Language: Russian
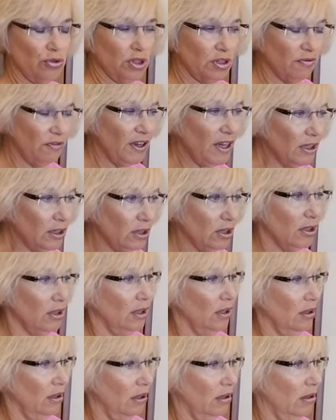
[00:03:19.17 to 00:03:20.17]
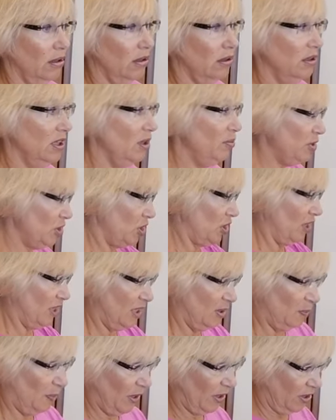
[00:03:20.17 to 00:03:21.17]
свет, э, не
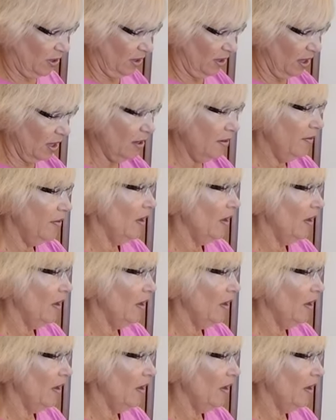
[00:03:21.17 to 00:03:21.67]
мешать спать, да?